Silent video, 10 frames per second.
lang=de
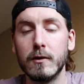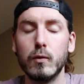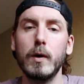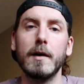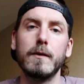
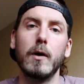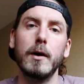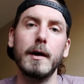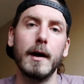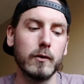hältst du
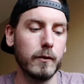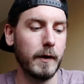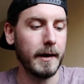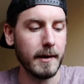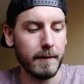davon?
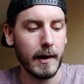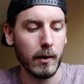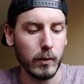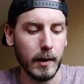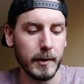Hast du vielleicht
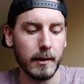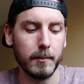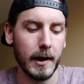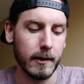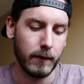Erfahrungen
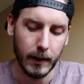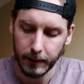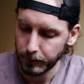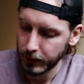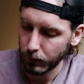damit gemacht?
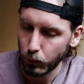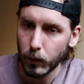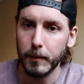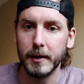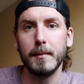Vielleicht mit
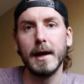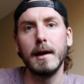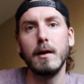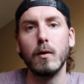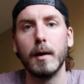der Uhr, mit dem
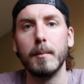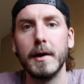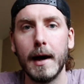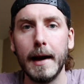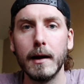Handy
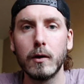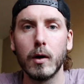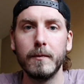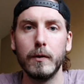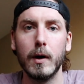oder mit
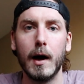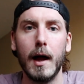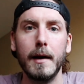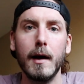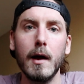anderen
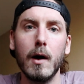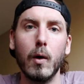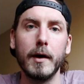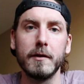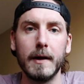Kopfhörern
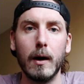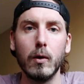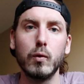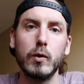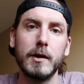und hast
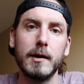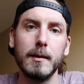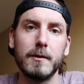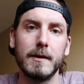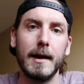da auch gute
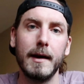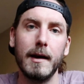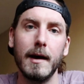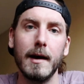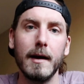Tipps?
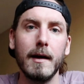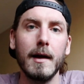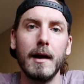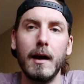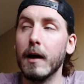Dann
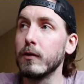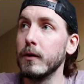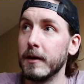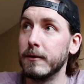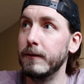äh,
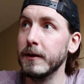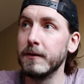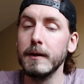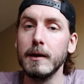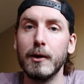lass uns das
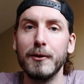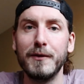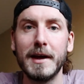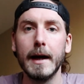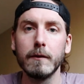wissen.
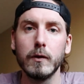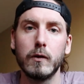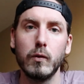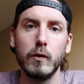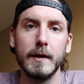Vielen Dank
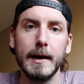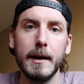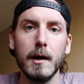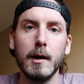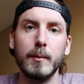fürs
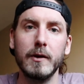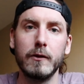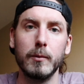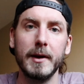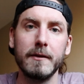Zusehen.
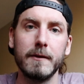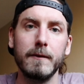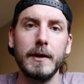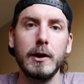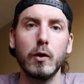Bis zum
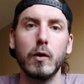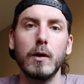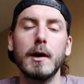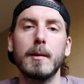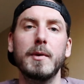nächsten
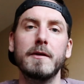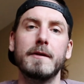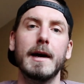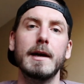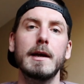Video.
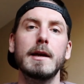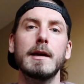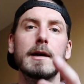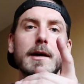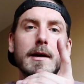Bis
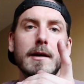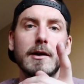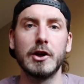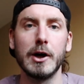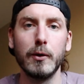dahin,
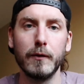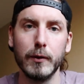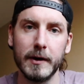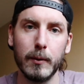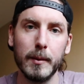
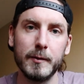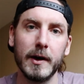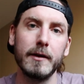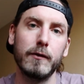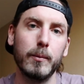schaut auf unserer
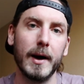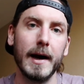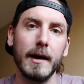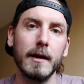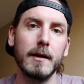Webseite
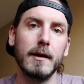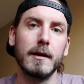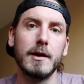vorbei.